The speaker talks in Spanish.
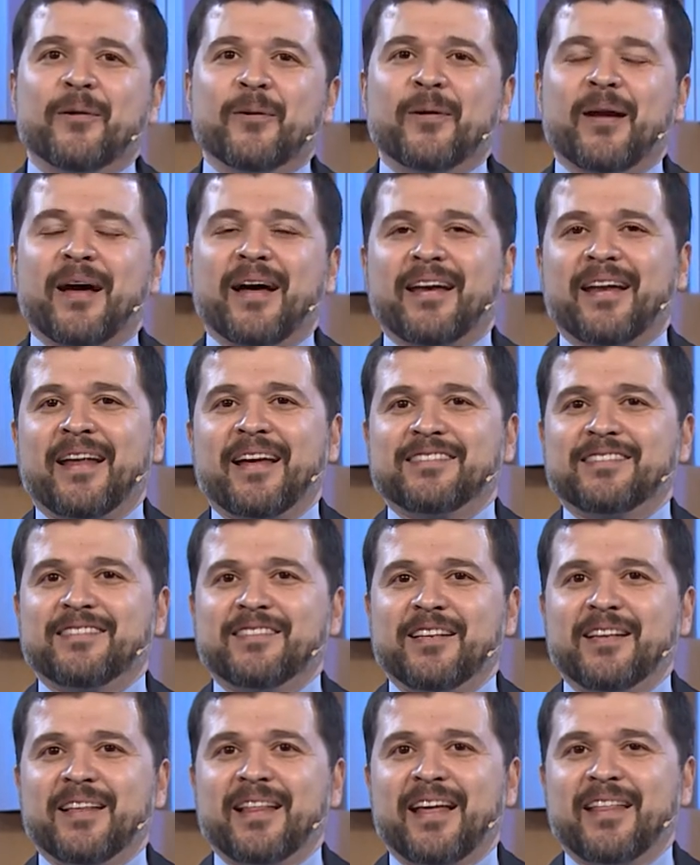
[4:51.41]
una
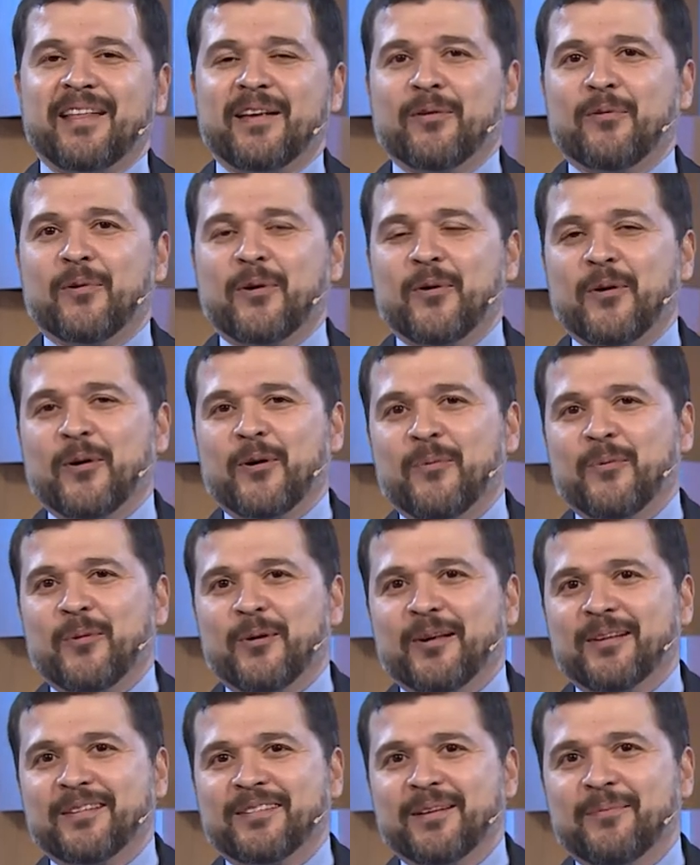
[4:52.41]
nacida de nuevo, como
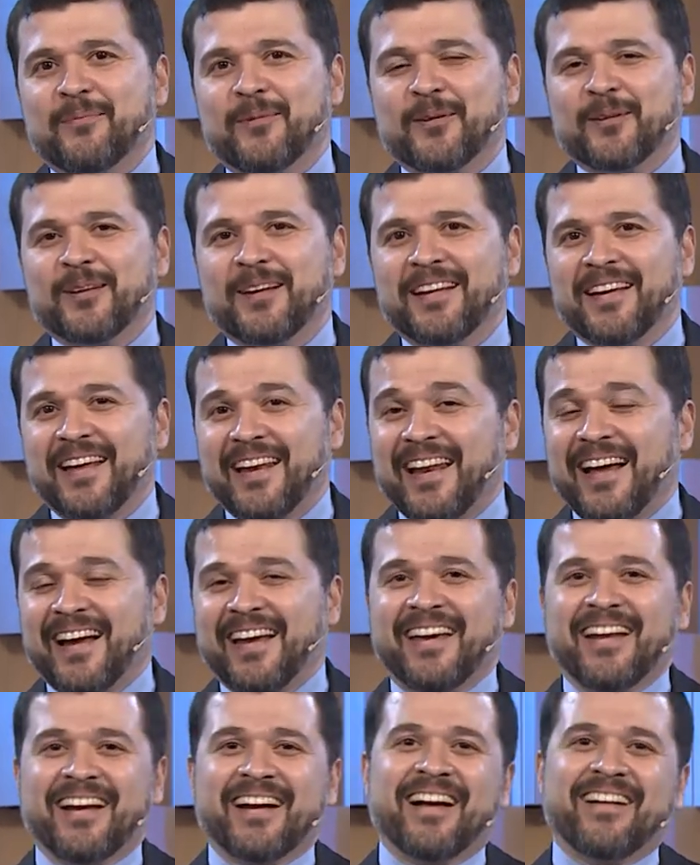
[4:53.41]
decimos en la
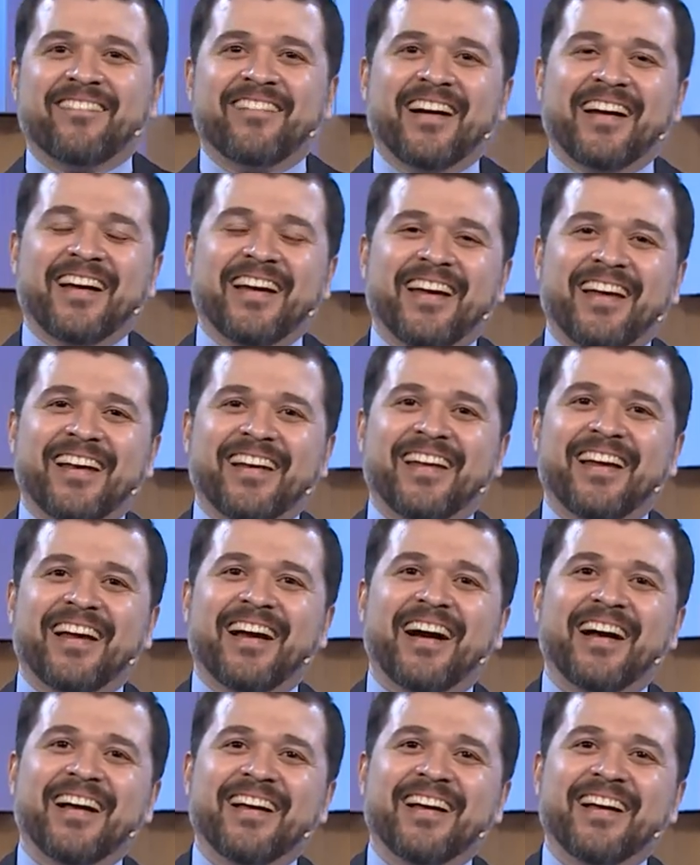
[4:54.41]
jerga evangélica